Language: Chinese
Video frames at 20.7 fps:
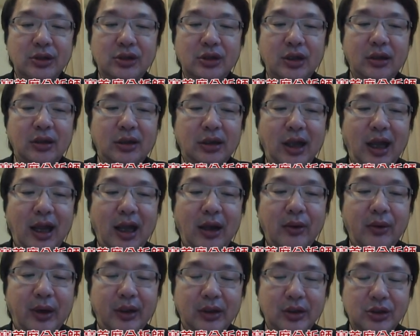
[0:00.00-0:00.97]
趁拉
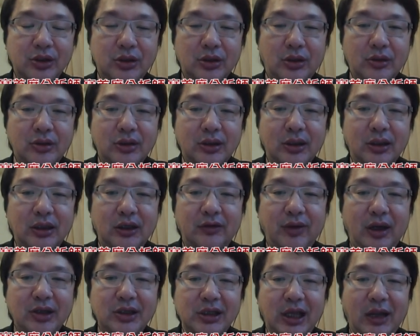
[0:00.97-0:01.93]
回的时候这个地
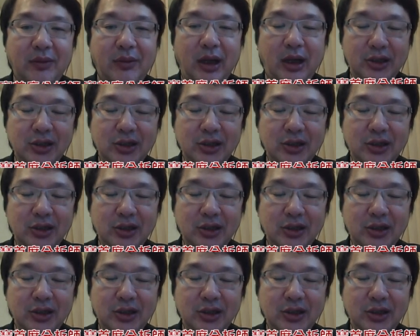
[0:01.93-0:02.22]
方加码，